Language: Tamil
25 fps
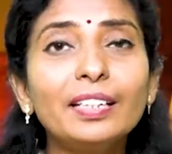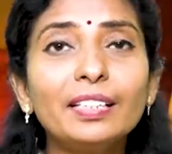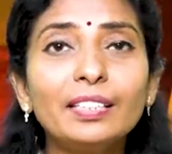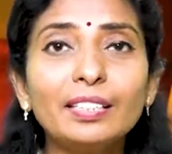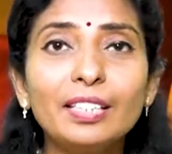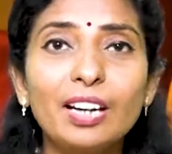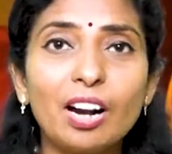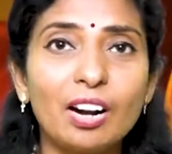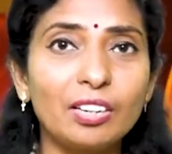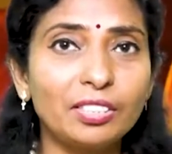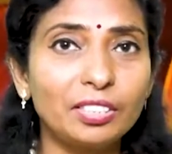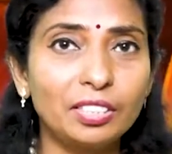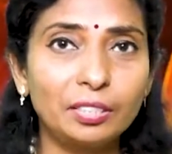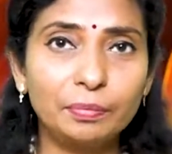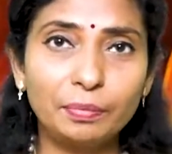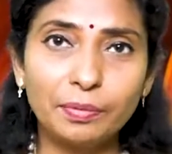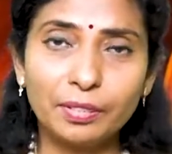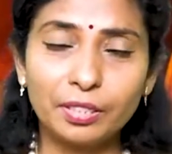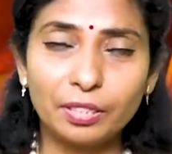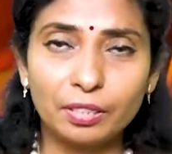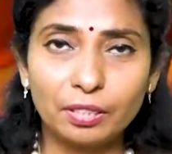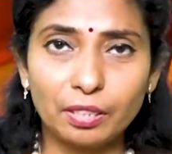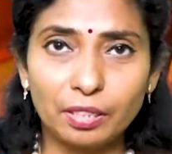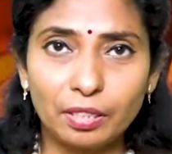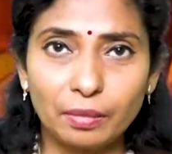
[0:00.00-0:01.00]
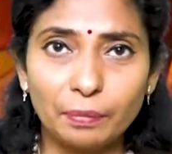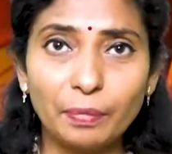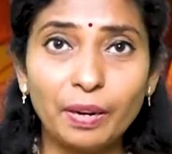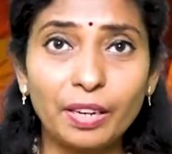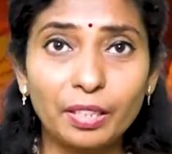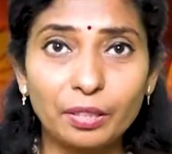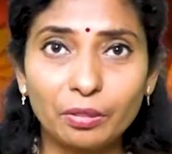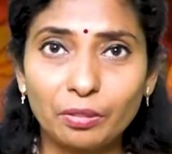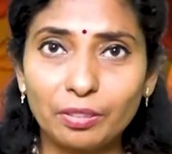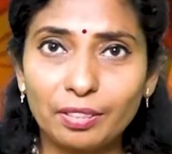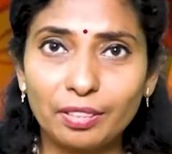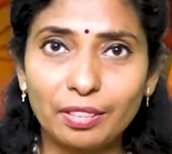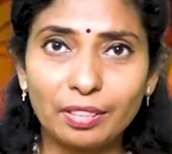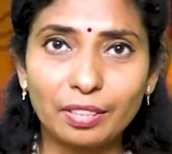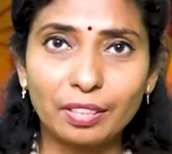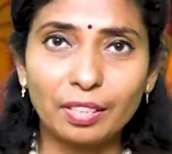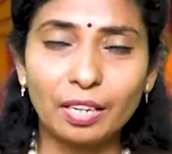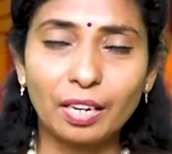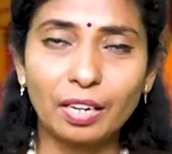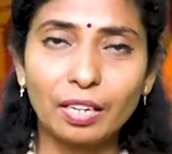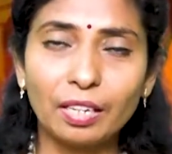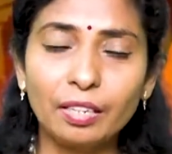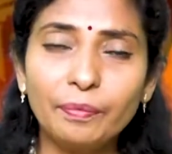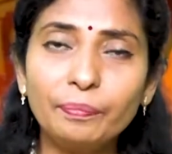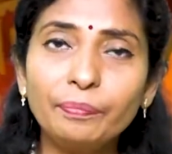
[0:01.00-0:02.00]
இடத்துல ஆட்சி பெற்ற பலத்துடன்
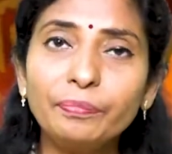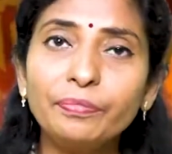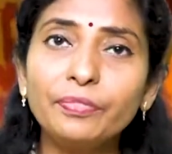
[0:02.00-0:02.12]
இருக்காங்க